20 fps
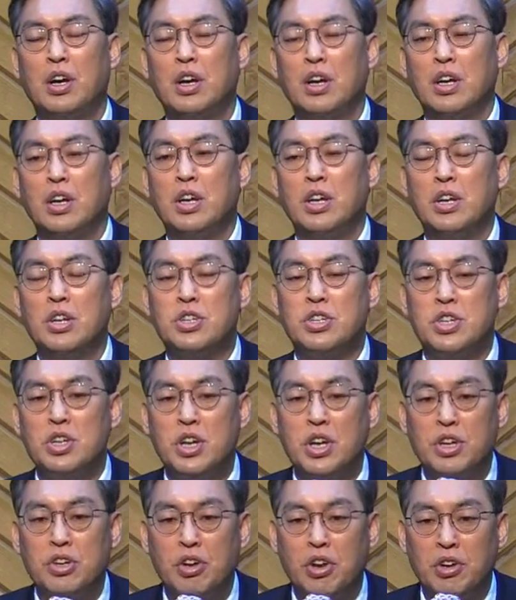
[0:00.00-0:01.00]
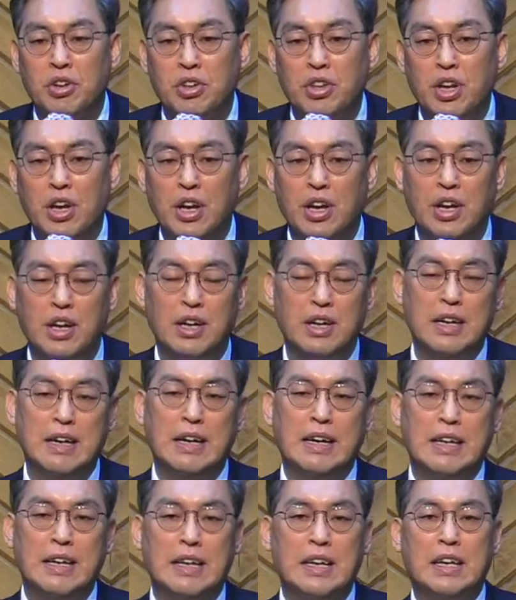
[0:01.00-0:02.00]
일이 진행되는데
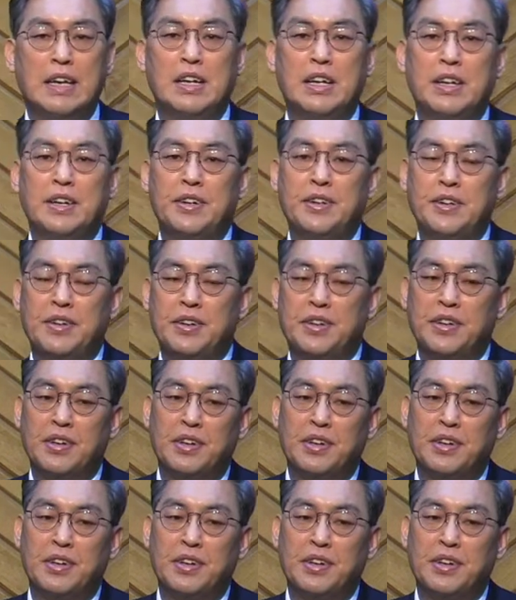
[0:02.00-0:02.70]
이 일은